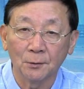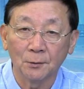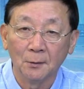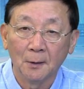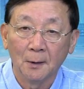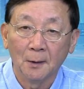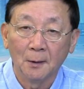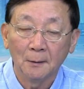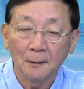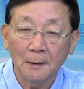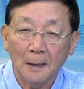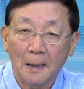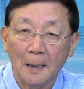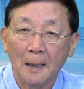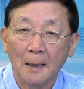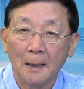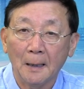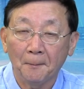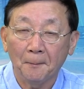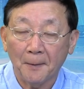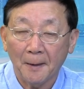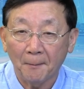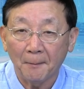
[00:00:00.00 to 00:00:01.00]
那阿拉
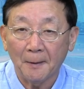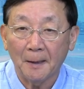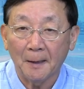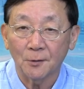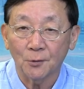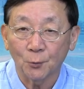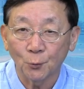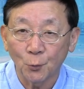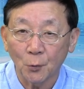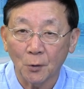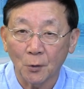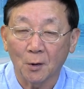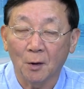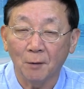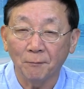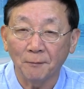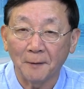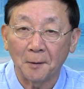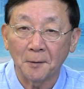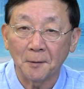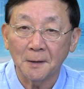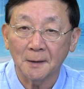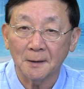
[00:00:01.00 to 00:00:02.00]
巴马州最高
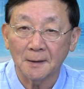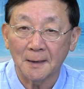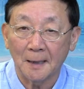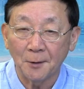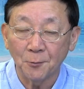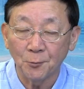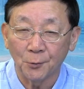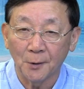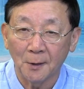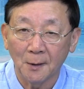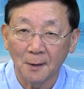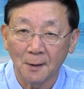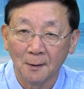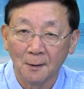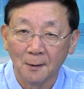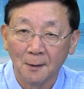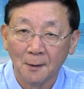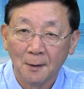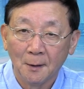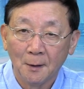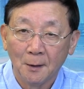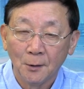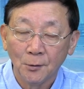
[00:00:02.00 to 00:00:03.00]
法院这个裁决，
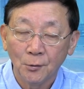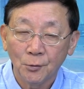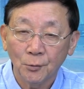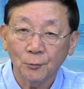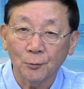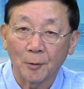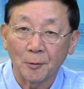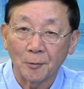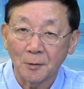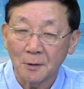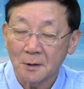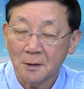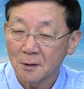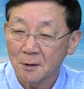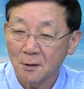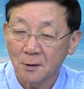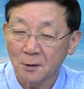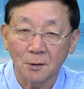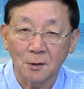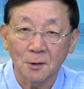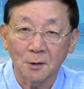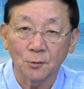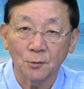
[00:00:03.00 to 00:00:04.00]
就等于
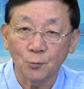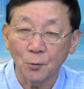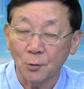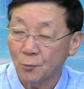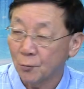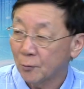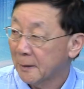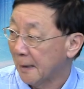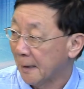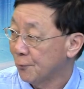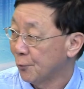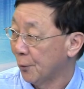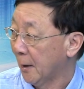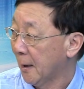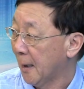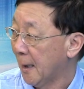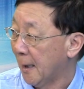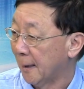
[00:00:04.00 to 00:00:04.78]
是是最终裁决了。